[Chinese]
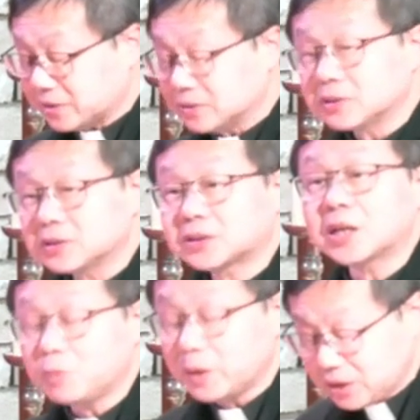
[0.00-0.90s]
三
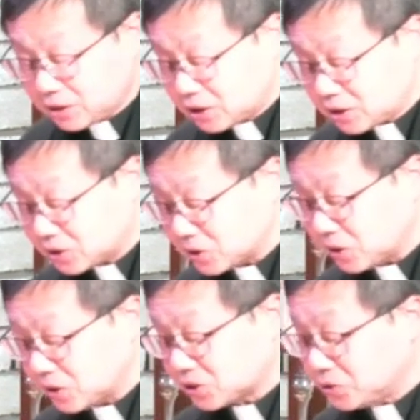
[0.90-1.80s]
位一体这
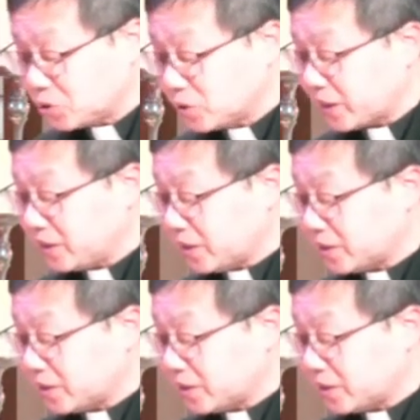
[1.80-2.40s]
个神学概念